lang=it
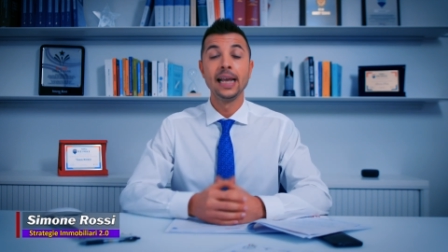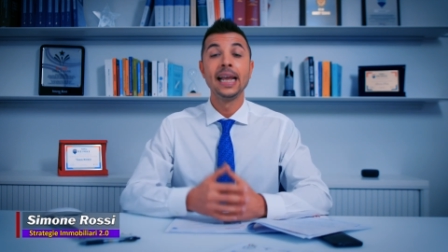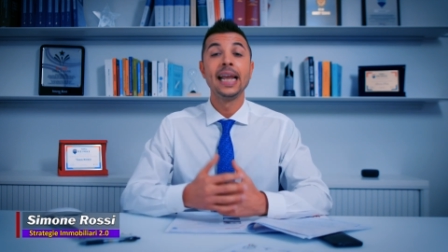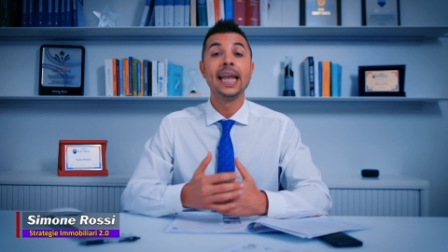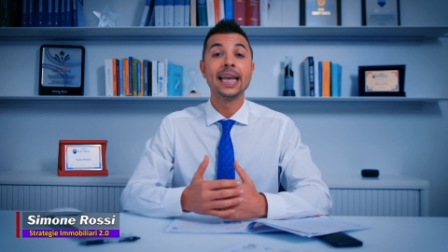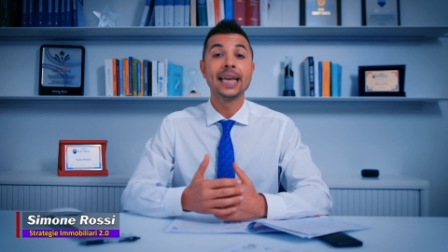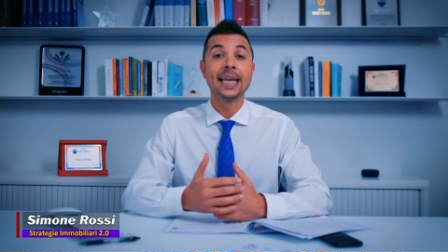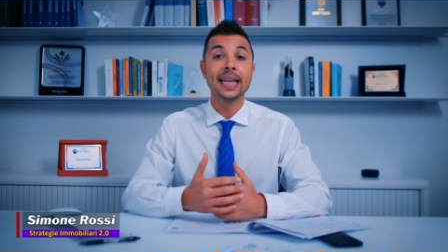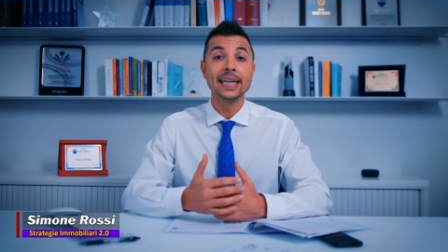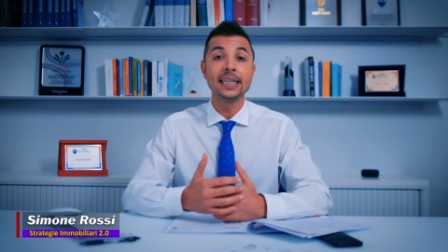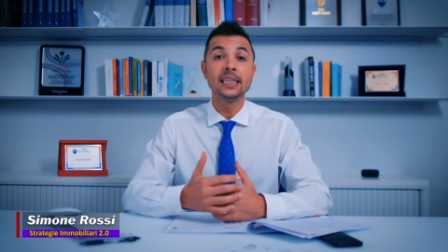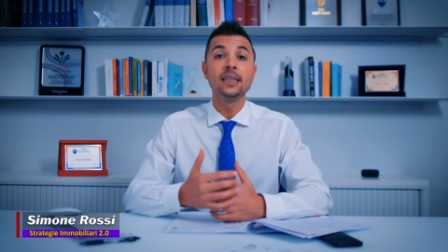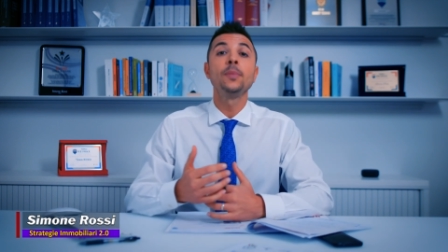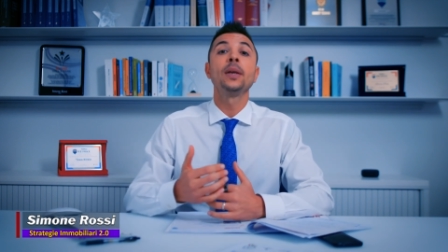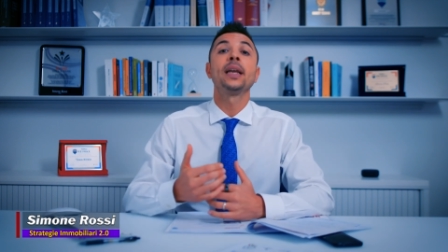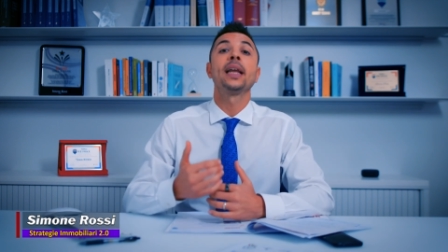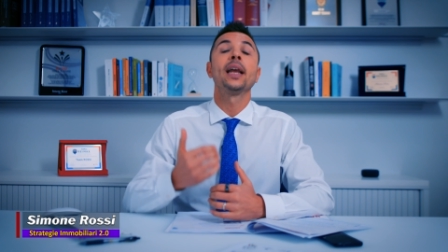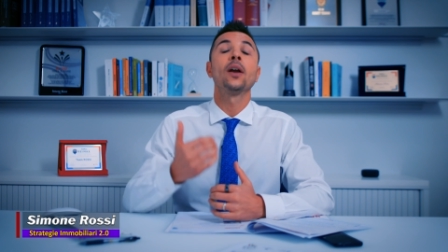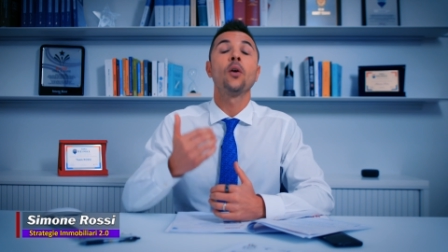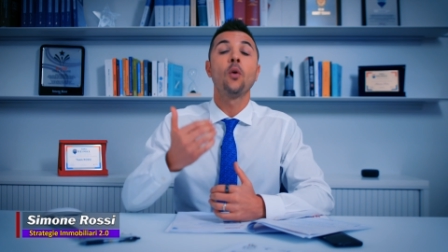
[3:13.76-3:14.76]
E
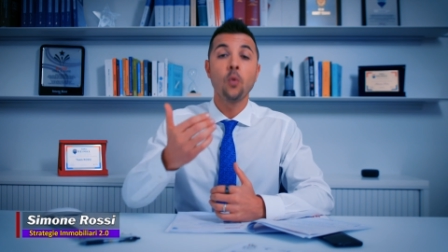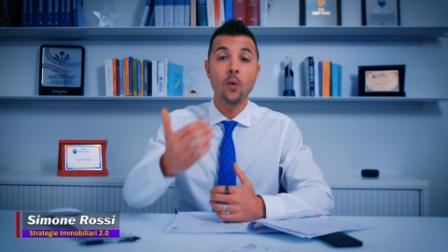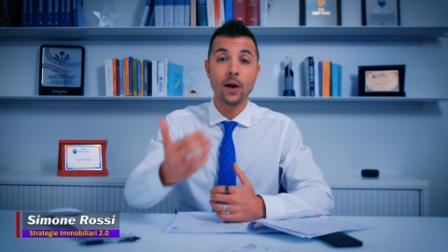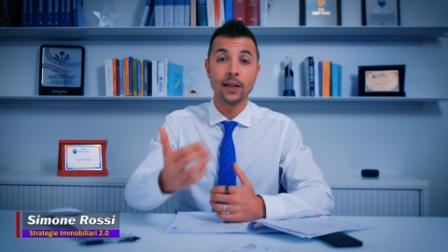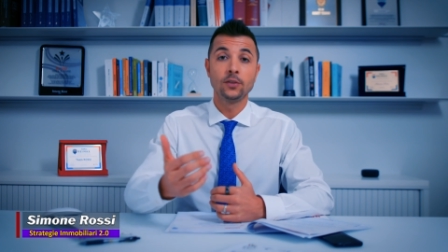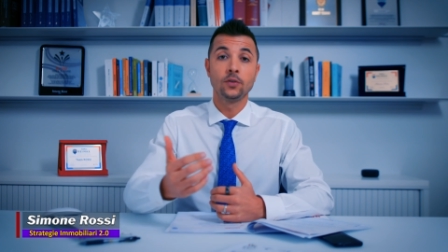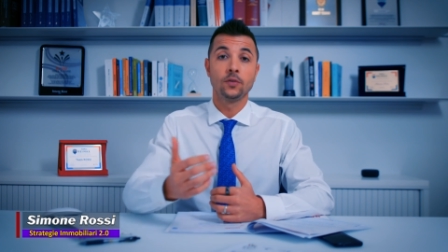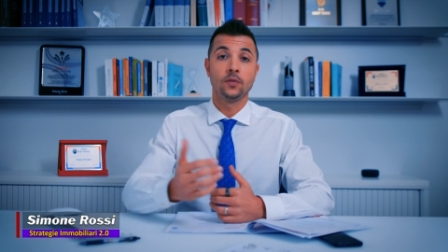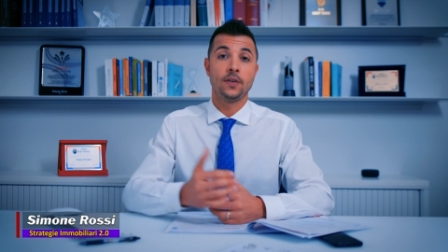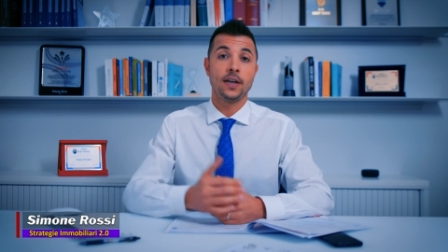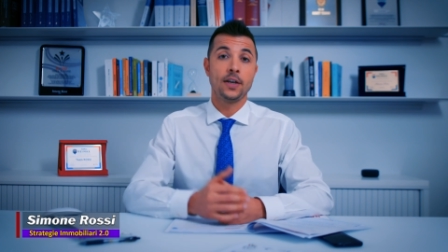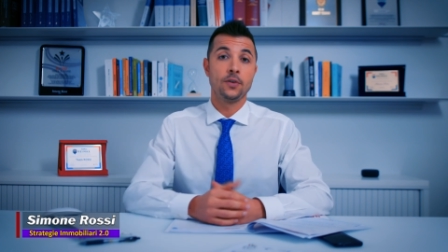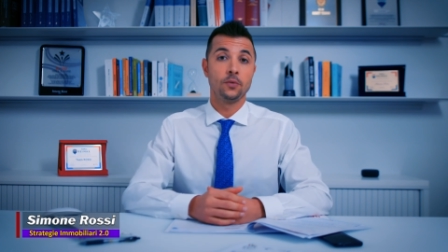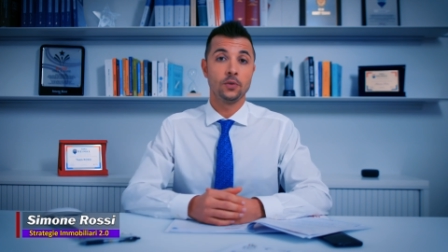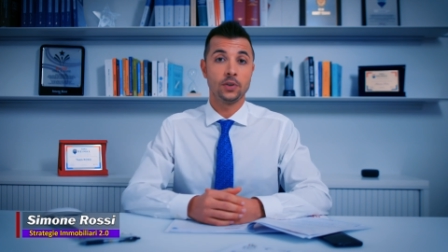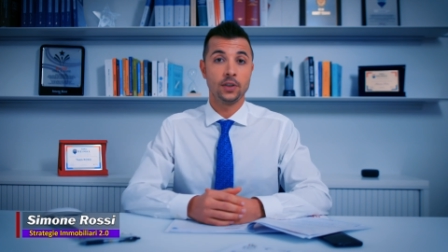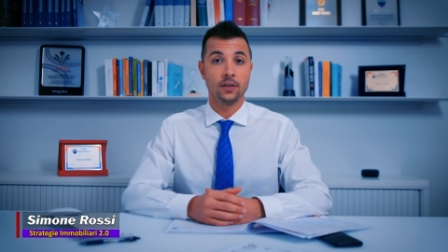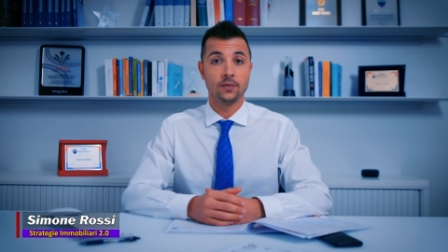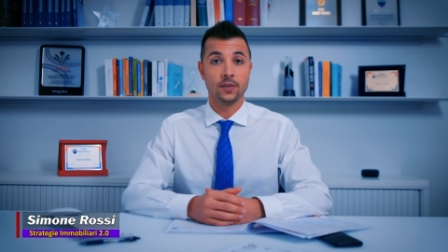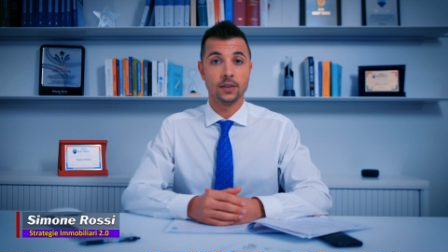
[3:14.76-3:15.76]
credimi che quando fai
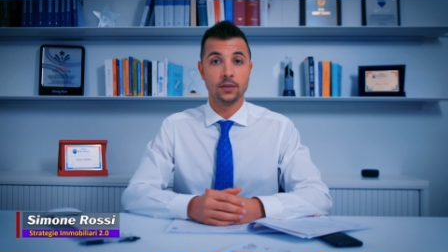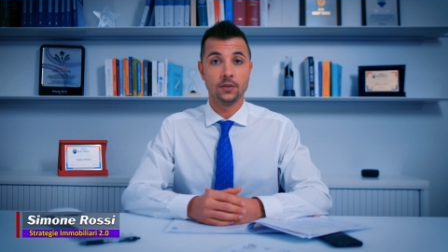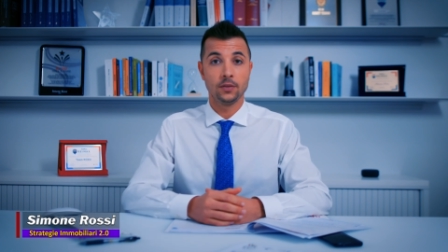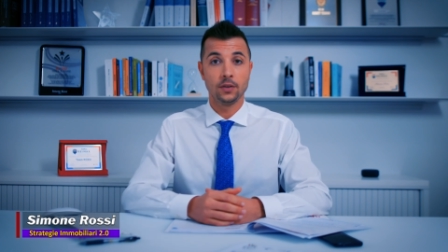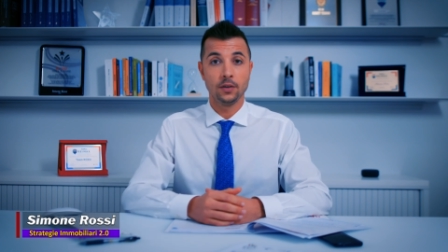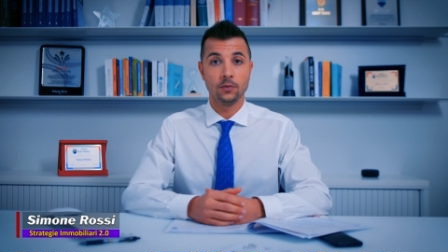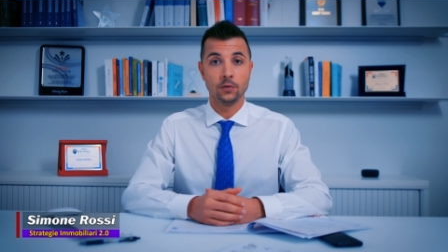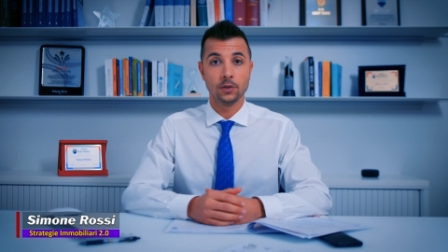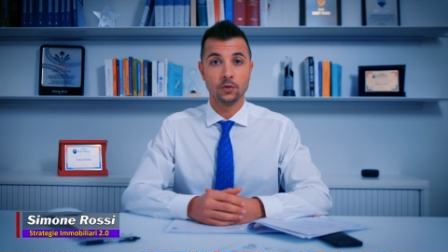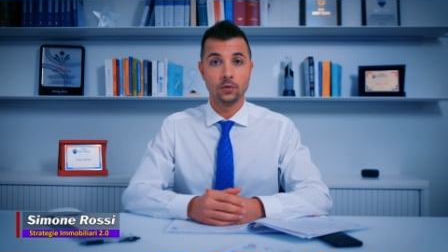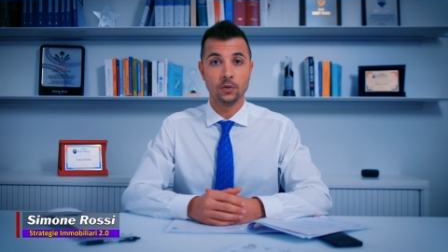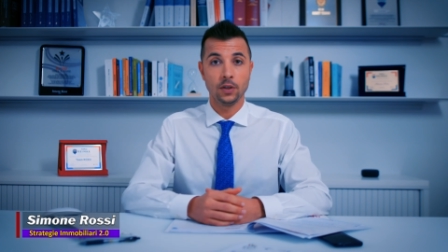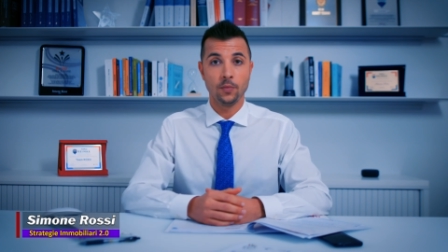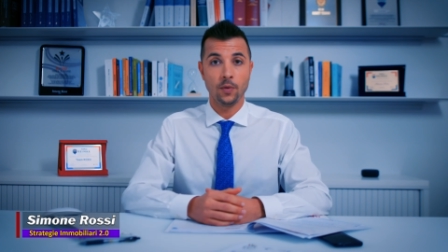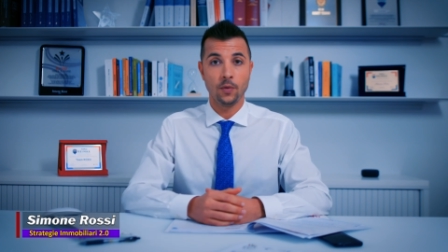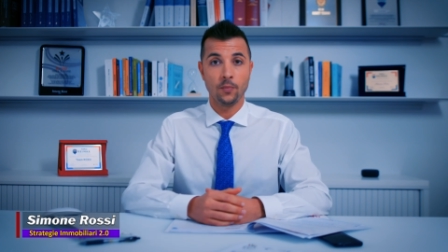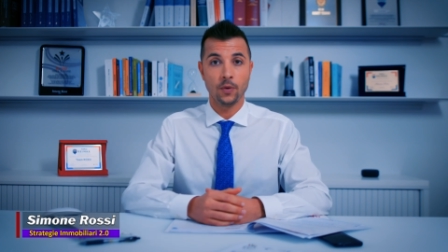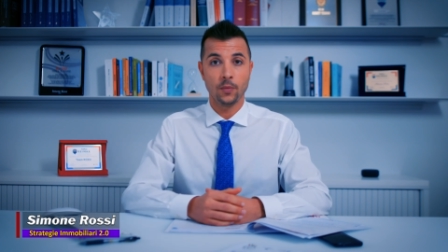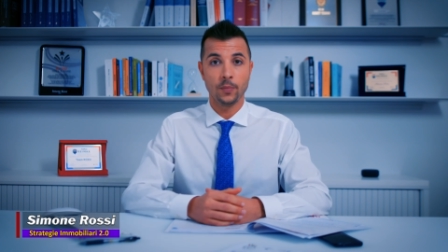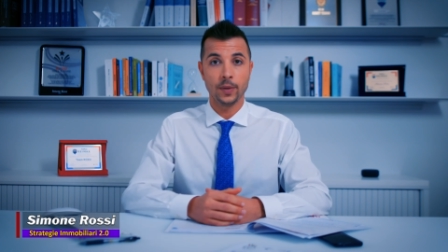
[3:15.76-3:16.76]
un'osservazione di questo
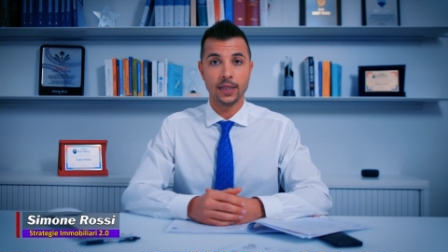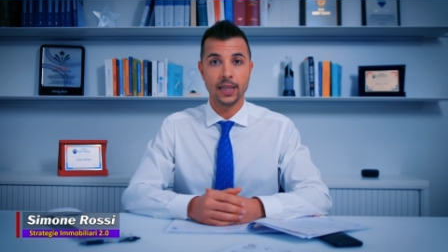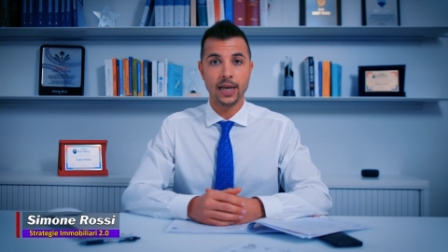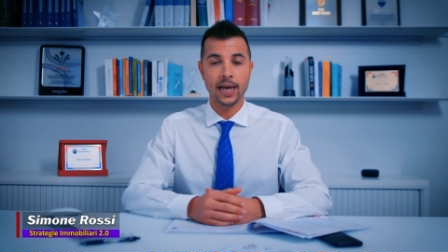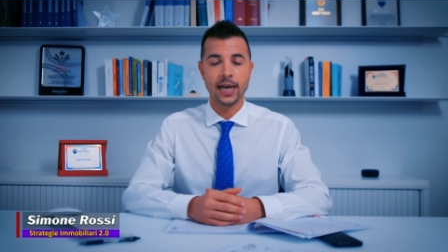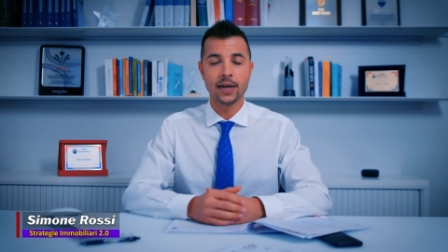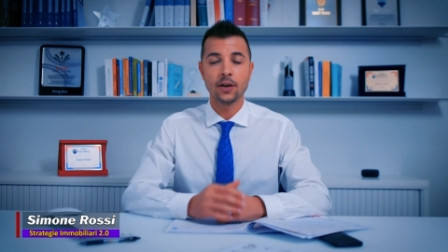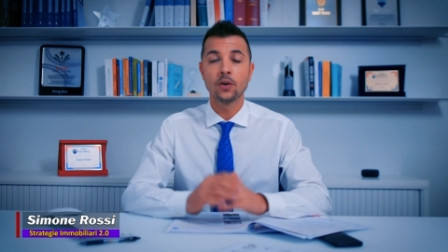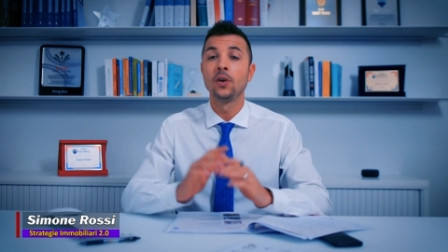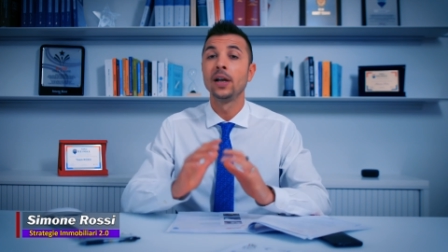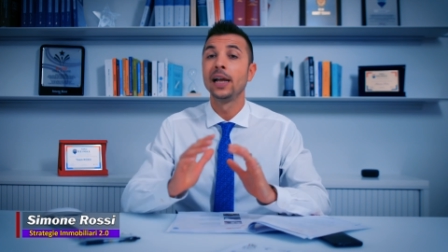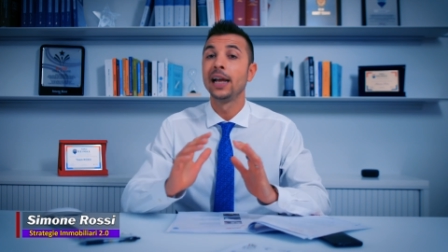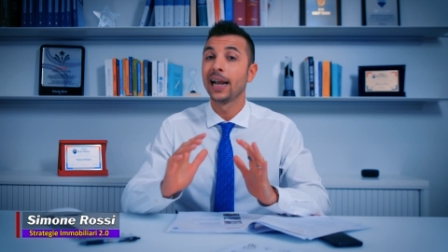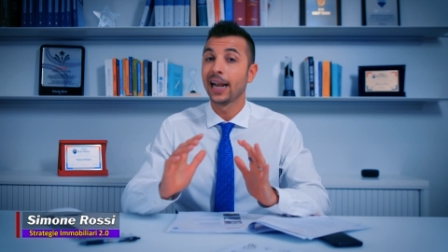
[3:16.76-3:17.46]
tipo a un proprietario,